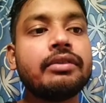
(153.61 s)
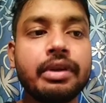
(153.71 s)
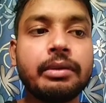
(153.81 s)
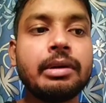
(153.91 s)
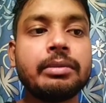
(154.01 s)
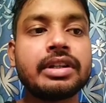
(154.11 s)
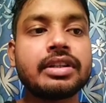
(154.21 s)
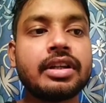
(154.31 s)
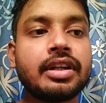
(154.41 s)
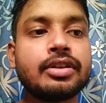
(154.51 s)
फीमेल में बात
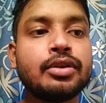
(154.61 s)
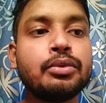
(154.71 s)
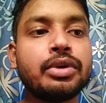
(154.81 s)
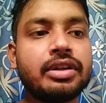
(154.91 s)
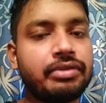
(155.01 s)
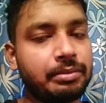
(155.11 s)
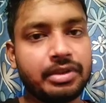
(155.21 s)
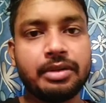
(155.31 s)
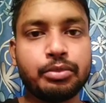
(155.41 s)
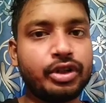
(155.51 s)
करेंगे तो
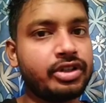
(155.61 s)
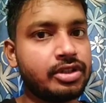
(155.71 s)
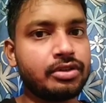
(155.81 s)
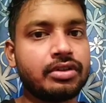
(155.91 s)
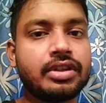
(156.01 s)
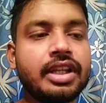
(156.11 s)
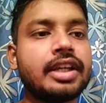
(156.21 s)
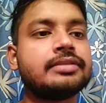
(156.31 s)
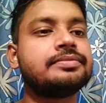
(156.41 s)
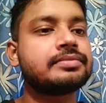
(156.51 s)
150.0 ठीक है